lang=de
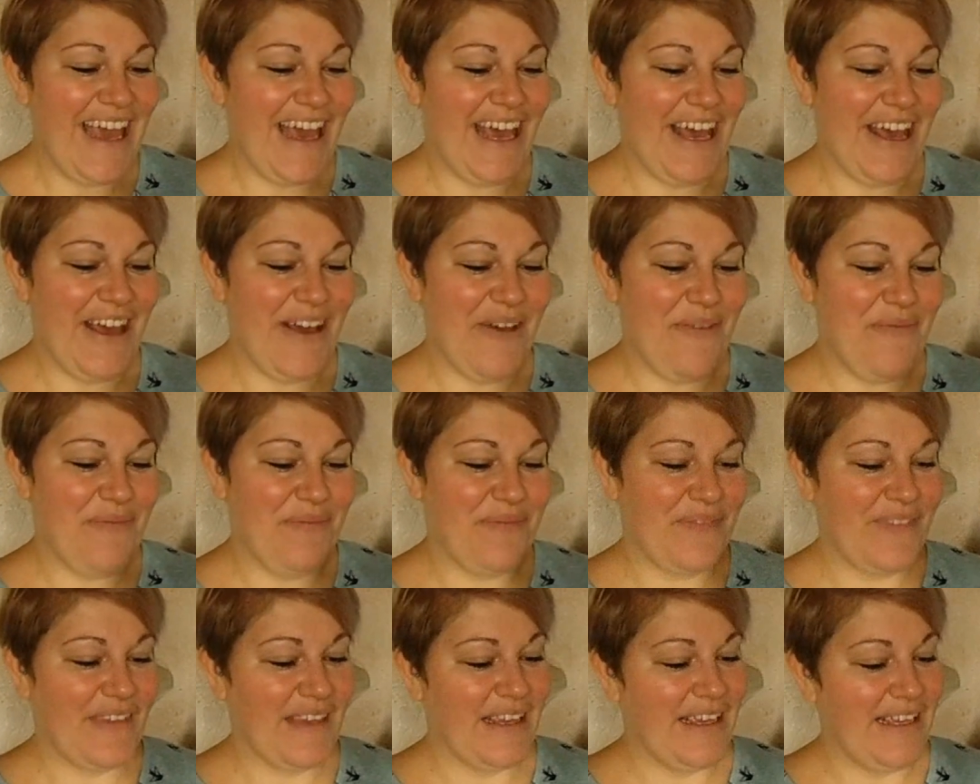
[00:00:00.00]

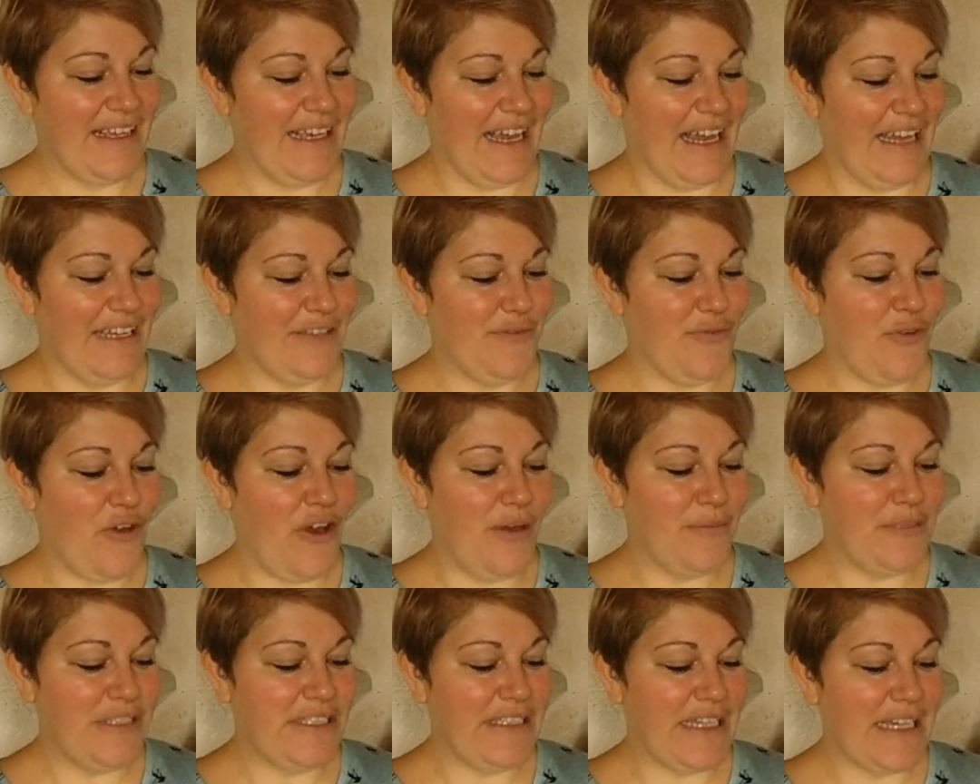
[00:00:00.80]
Ähm, ja, ich
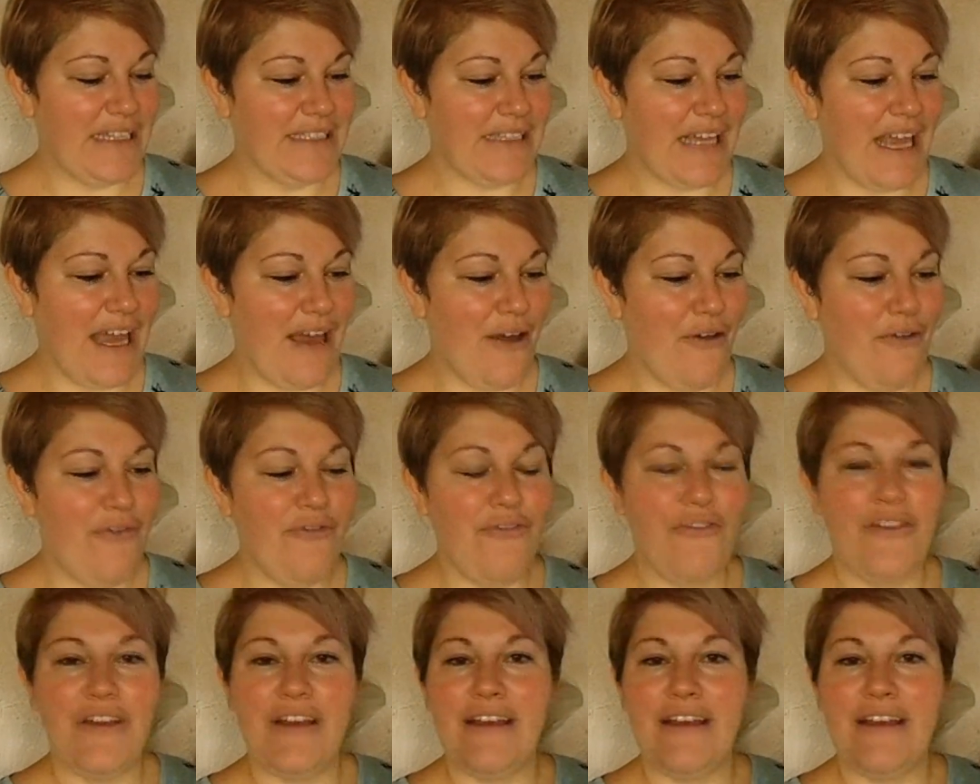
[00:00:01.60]
freue mich darauf.